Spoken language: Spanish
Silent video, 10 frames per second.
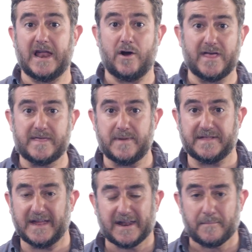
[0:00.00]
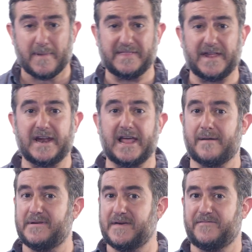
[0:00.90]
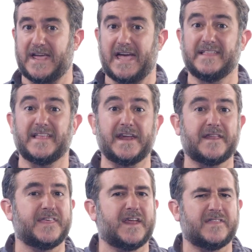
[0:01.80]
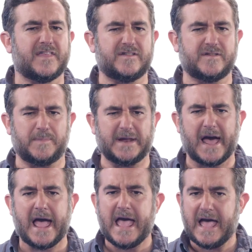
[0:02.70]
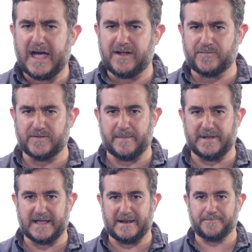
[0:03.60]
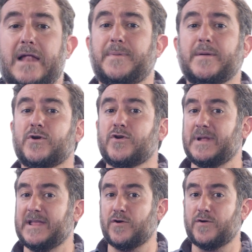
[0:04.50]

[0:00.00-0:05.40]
que a la hora de invertir, mantener la cabeza fría y tener cierta disciplina es fundamental. El premio Nobel de